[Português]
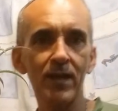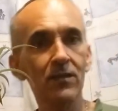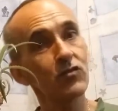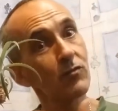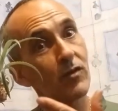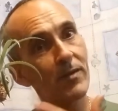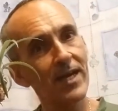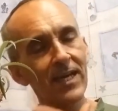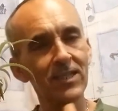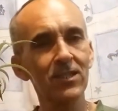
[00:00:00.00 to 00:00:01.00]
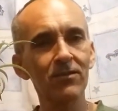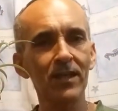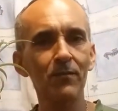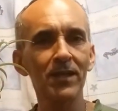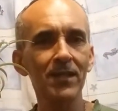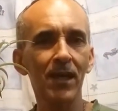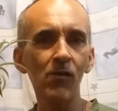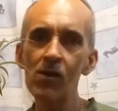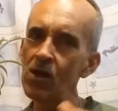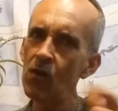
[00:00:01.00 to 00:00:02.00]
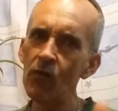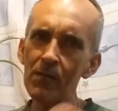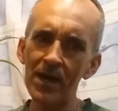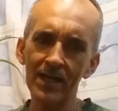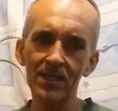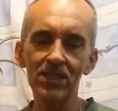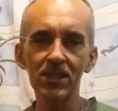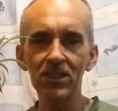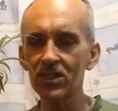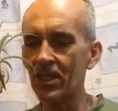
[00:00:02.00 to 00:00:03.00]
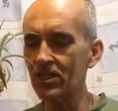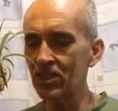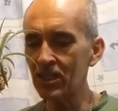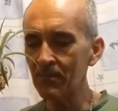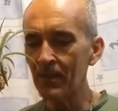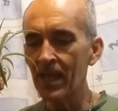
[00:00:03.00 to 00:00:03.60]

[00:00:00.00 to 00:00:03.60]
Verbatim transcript: falando sobre abacaxi ornamental ou abacaxi de jardim.